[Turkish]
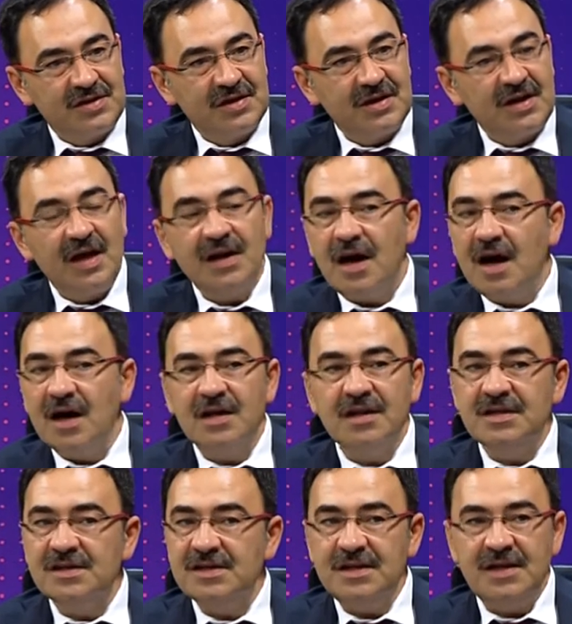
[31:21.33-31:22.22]
Yani
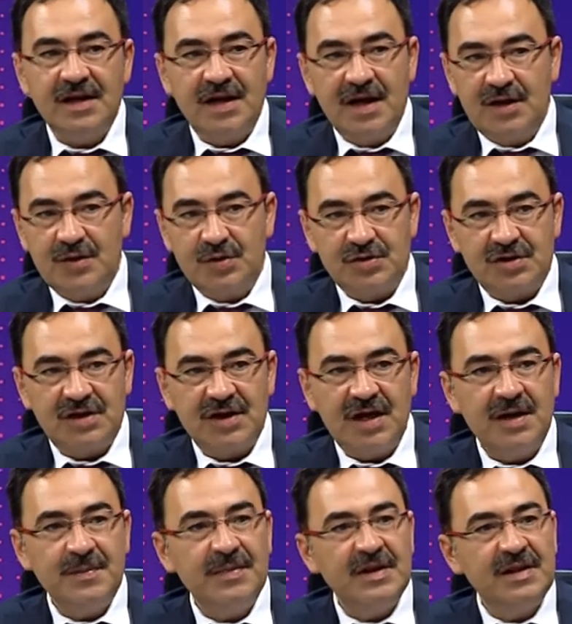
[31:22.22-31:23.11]
aklınıza ne geliyorsa.
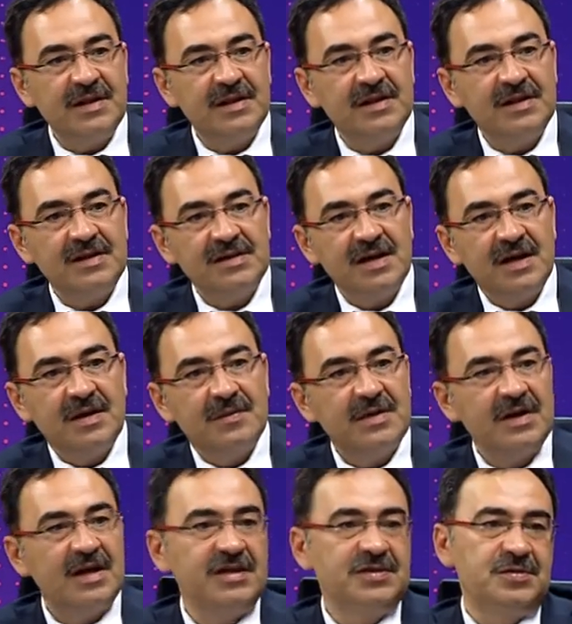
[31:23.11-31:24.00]
Yani bildiğiniz
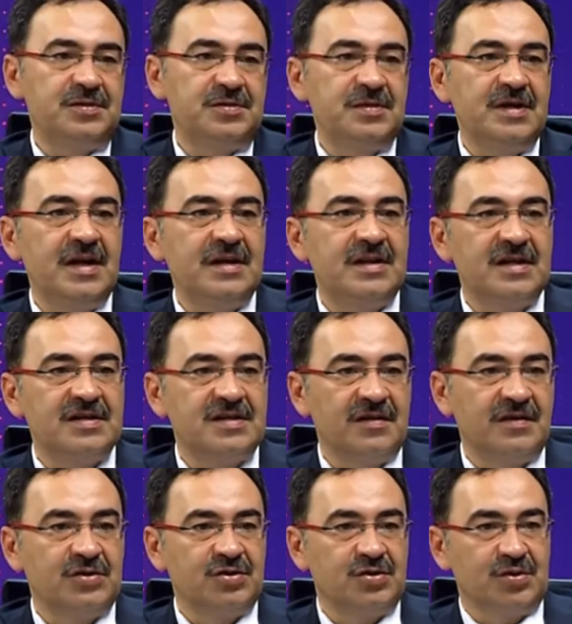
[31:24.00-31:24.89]
Birleşmiş Milletler
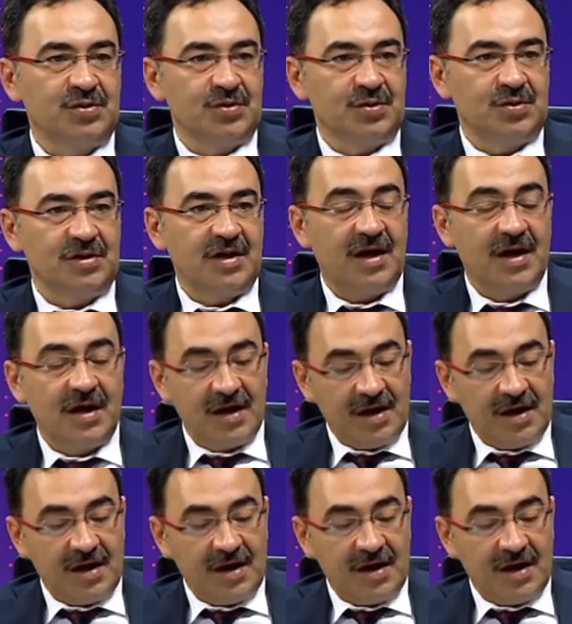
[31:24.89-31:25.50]
savaşıyordu evet, orada.